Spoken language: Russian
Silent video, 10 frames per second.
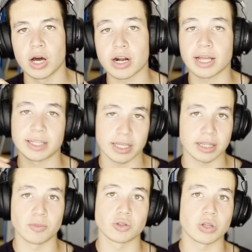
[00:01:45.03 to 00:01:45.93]
рад я
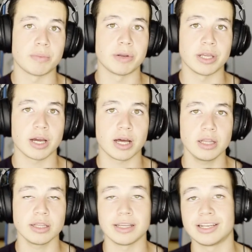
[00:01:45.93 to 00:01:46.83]
тому, что я
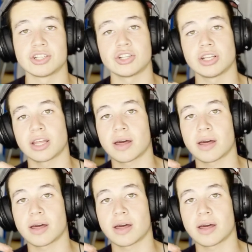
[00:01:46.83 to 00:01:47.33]
переехал, или же я